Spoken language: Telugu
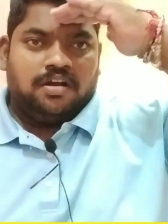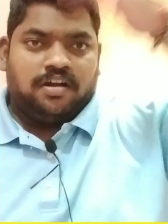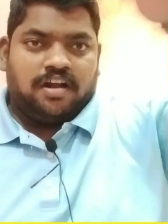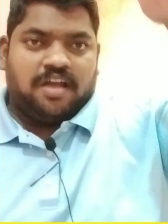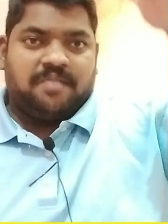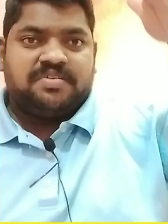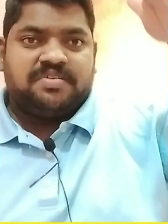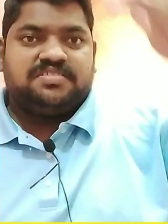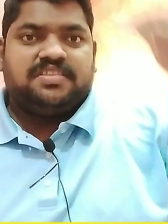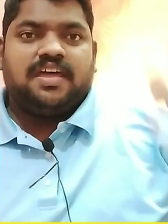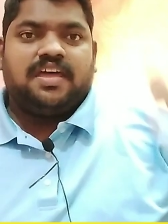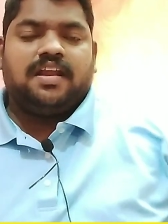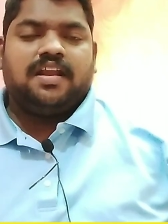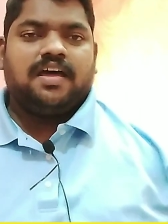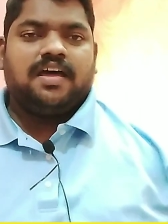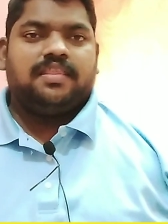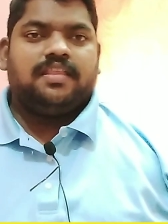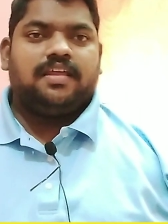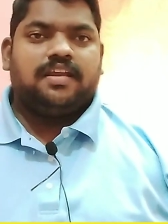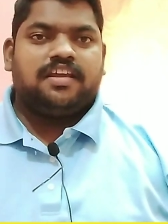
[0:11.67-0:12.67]
నమస్తే అన్న
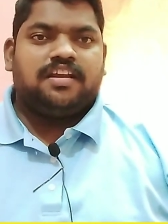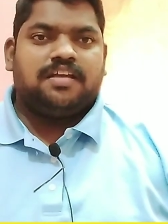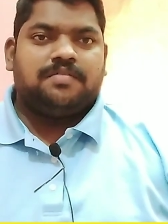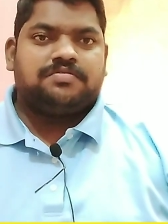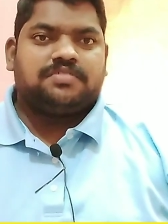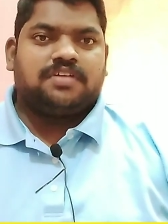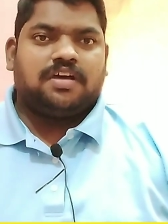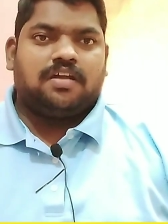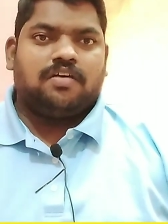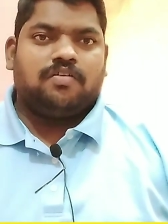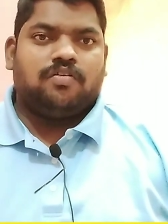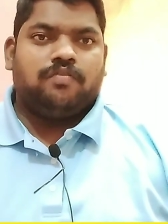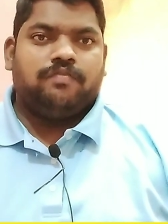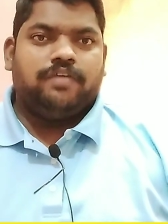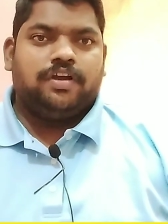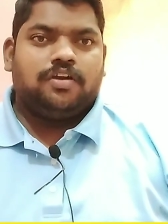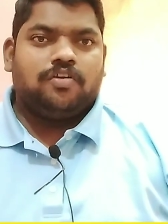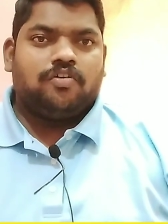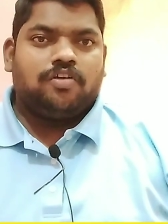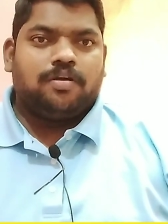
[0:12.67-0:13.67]
అందరికీ నమస్కారం
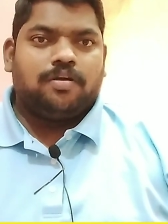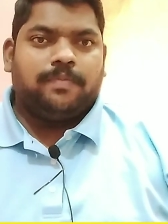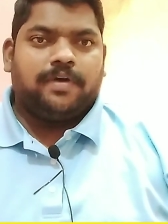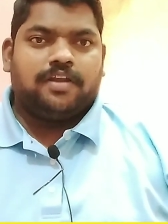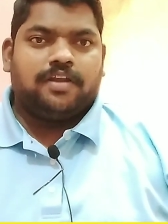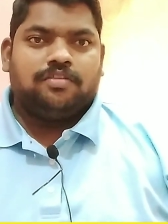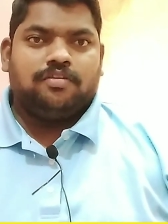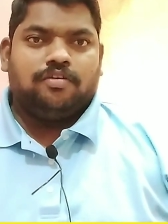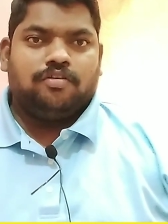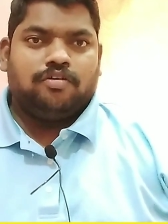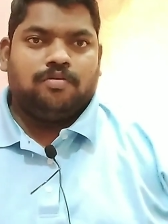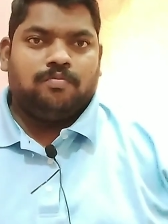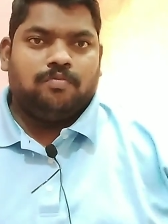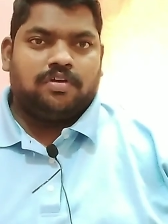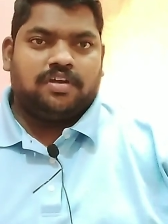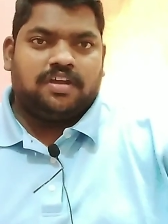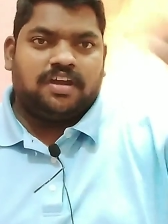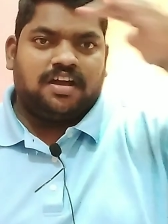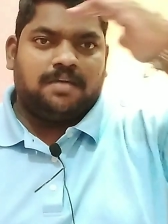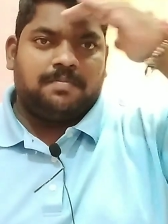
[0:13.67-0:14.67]
కువైట్లో ఉన్న భారతీయులకు
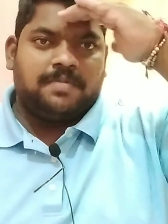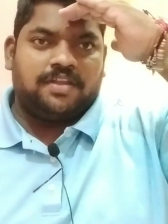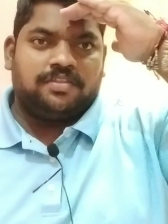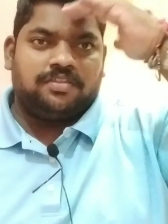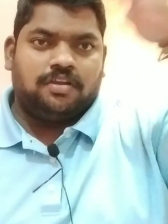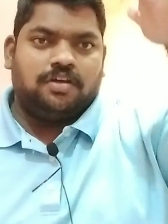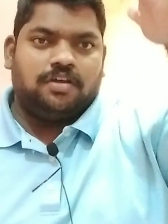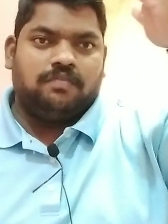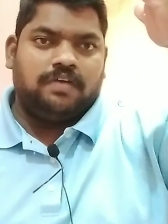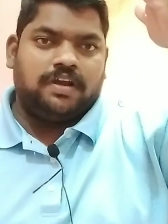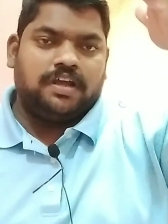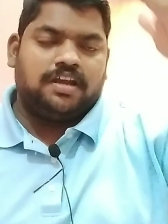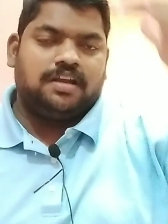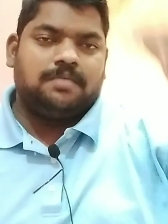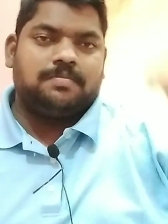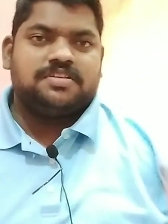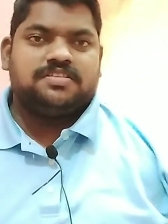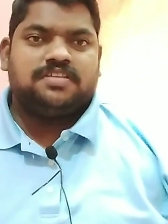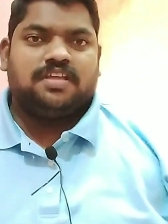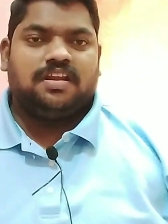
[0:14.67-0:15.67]
ముఖ్యంగా మన తెలుగు వారికి
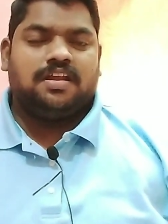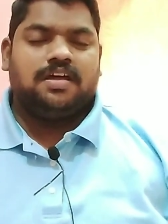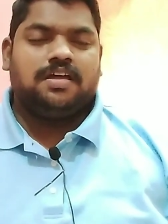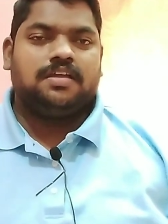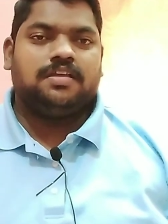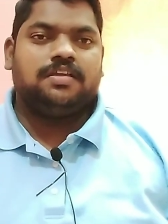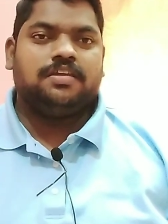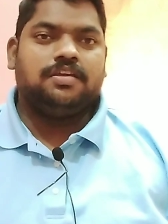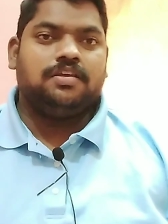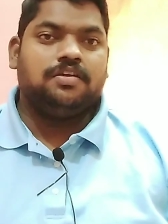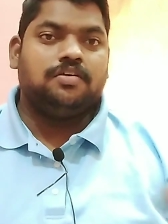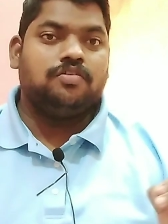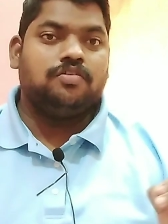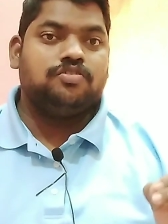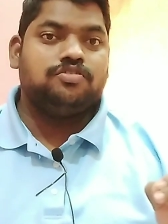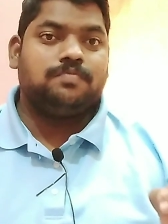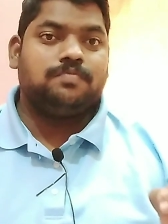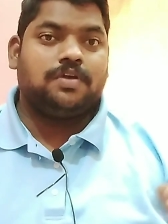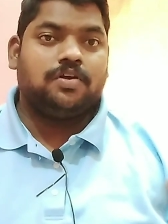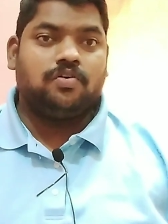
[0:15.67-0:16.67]
నమస్తే అన్న
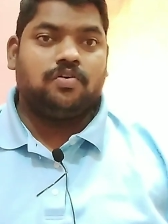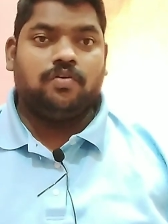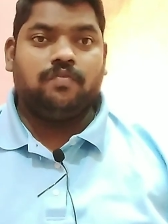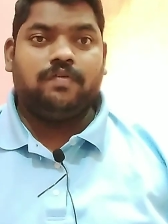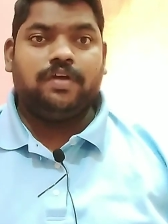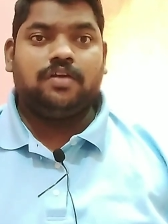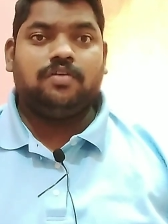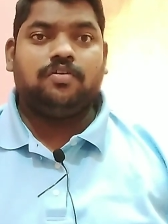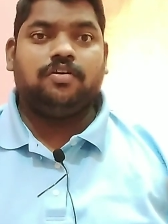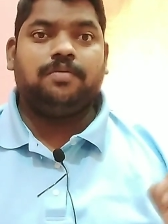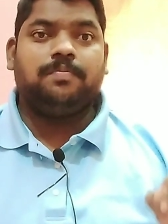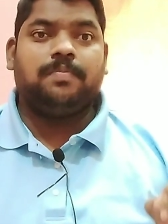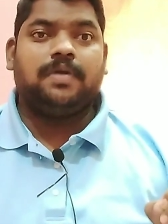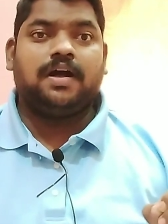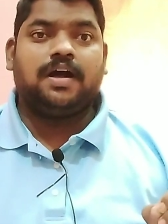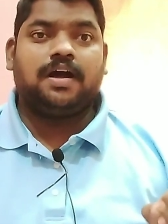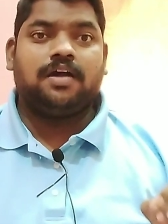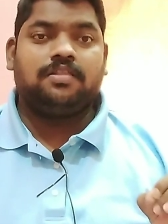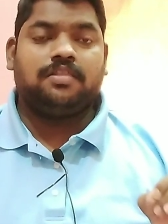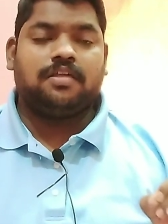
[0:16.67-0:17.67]
ఈరోజు మనం కువైట్లోని
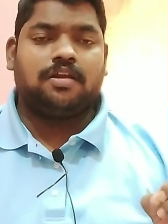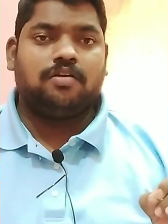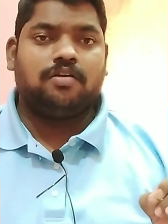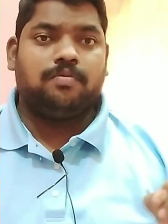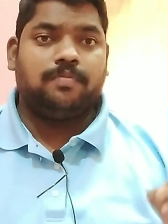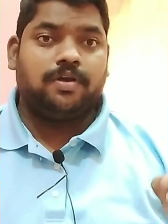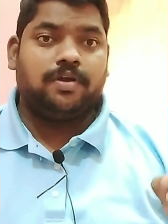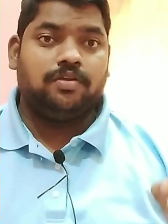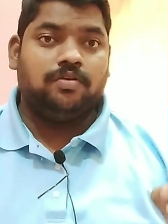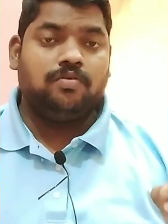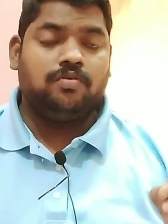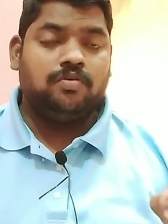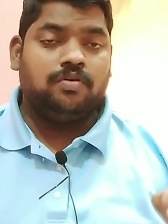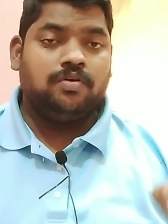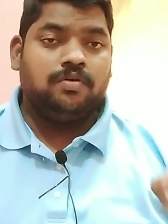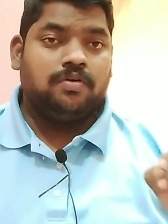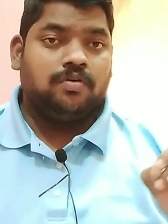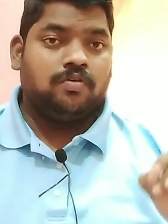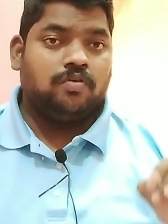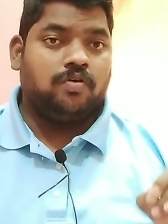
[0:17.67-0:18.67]
బంగారు ధరలు మరియు
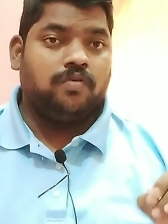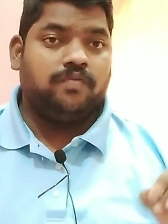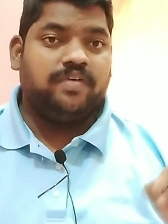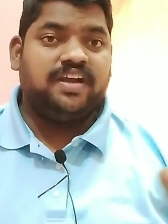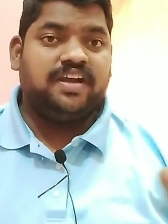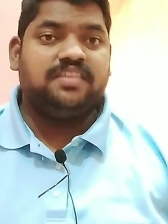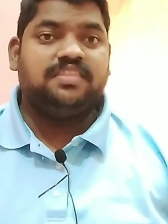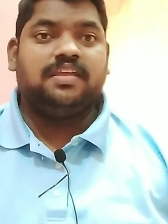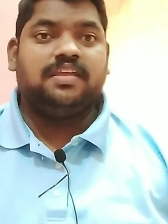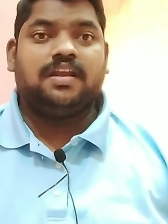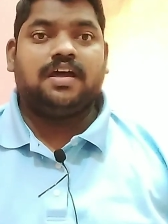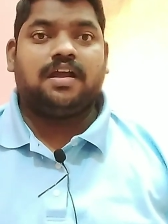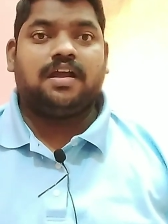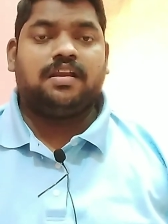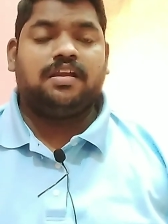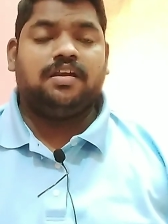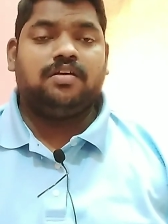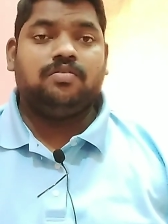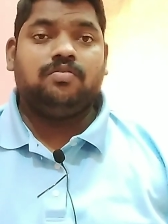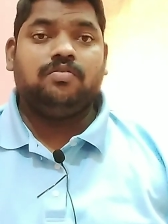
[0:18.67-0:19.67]
కువైట్ దినార్
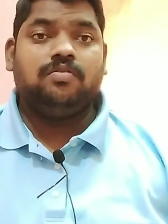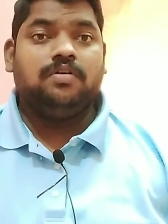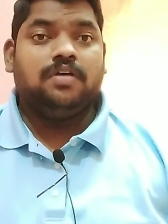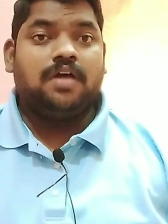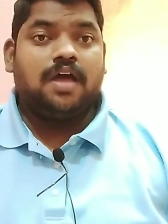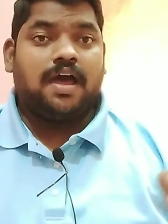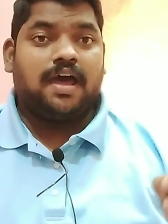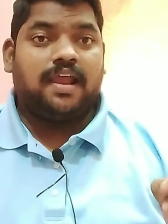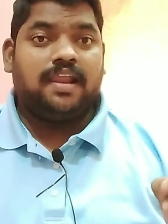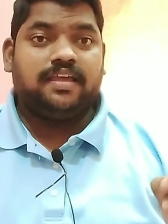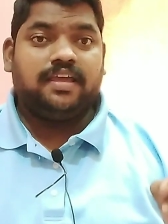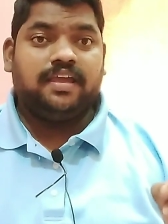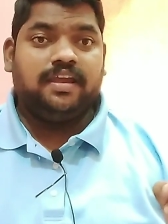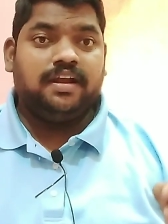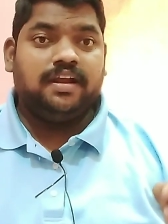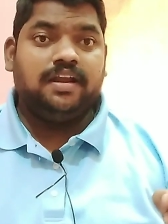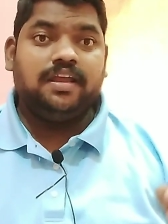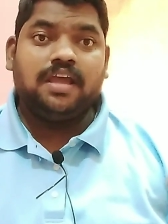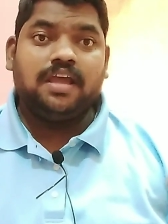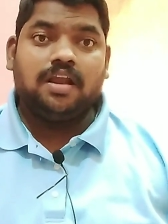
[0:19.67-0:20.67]
రేటు అలాగే
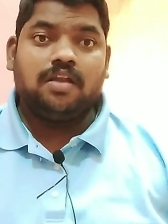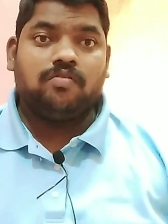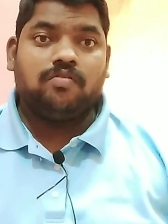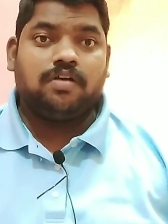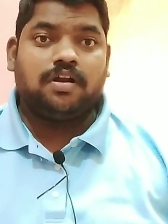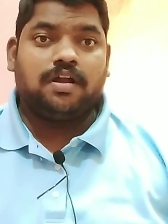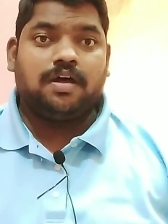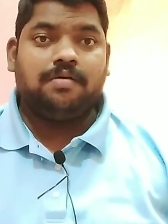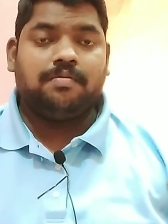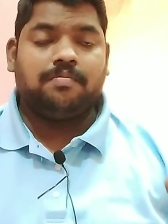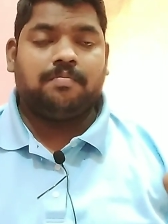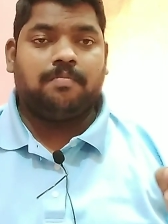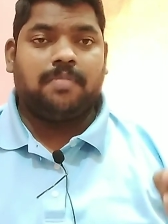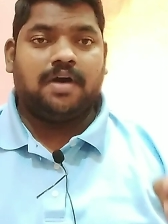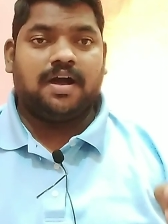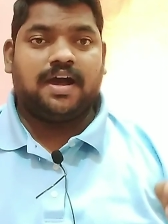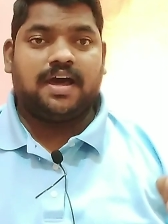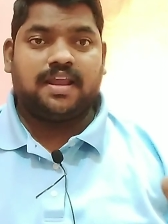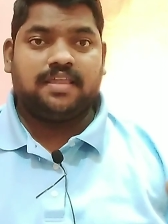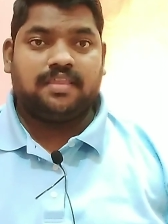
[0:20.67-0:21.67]
ఇండియాలో ఉన్న
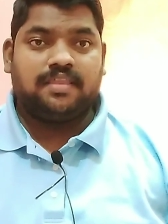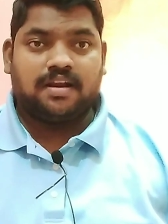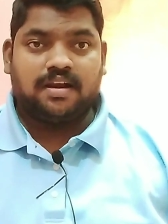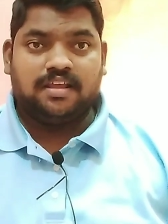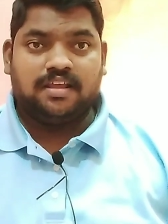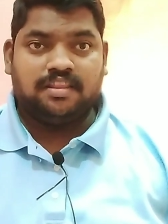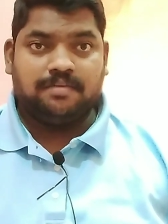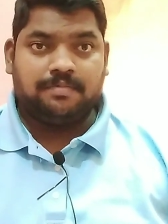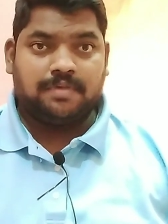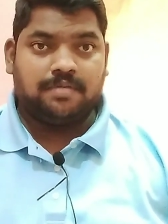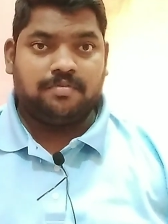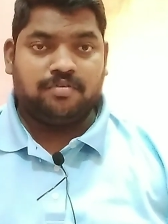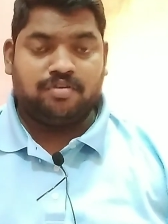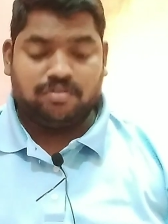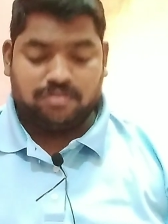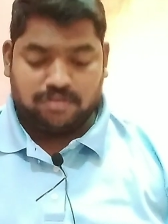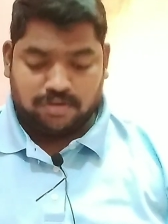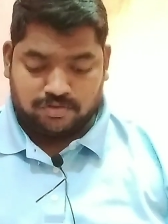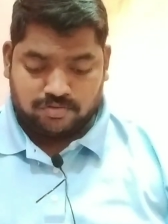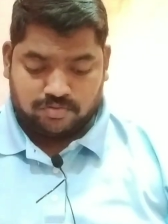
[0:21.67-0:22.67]
బంగారం ధరలు అయితే మనం
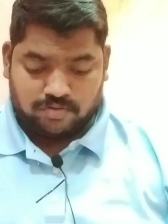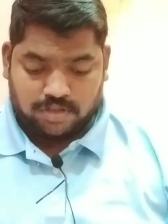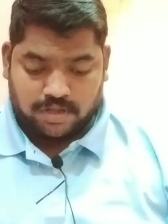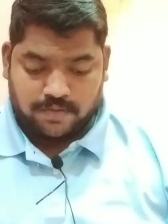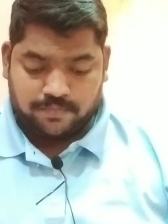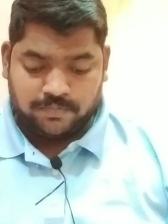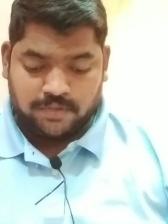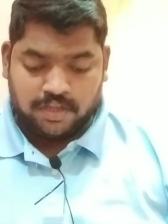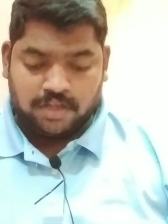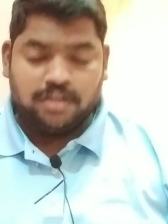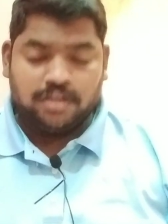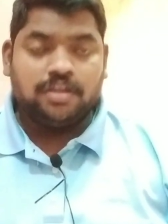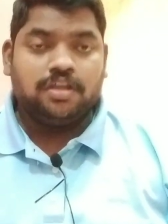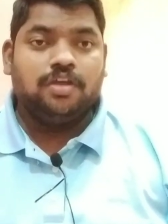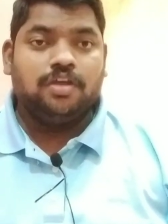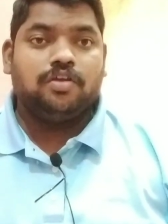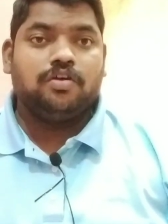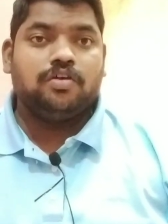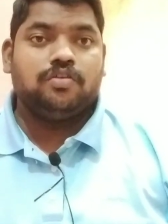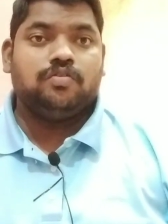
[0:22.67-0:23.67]
ఈరోజు తెలుసుకుందాం
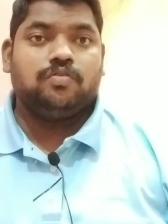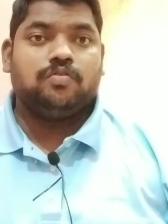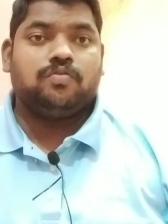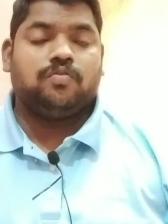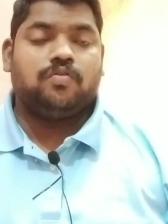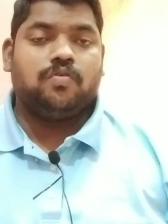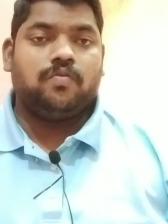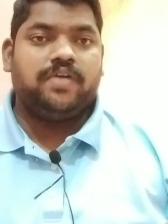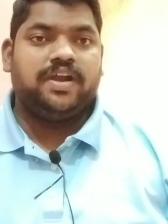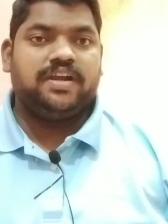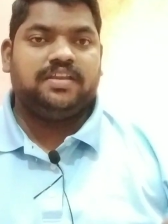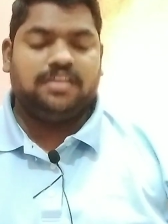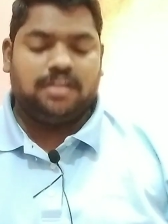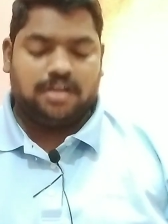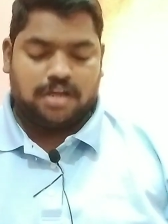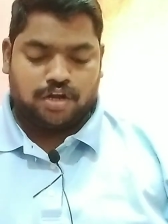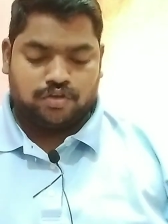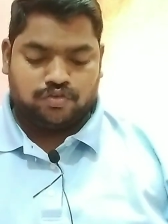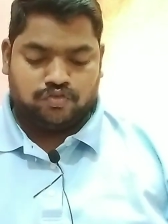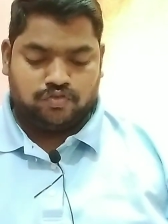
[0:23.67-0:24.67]
ఈరోజు కువైట్
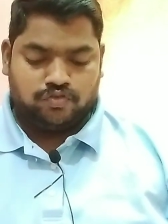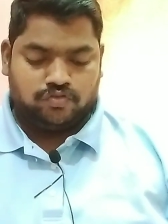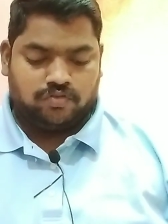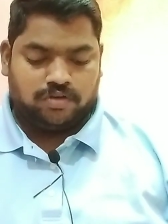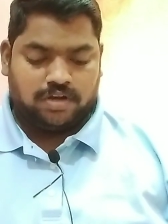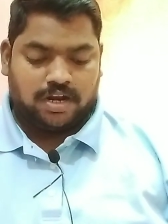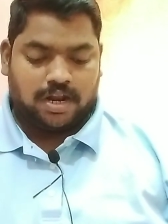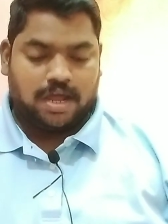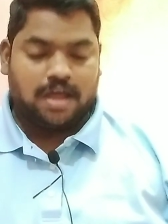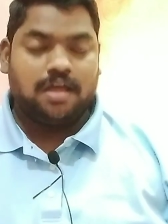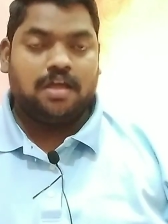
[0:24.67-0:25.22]
దినార్ చూసుకుంటేనా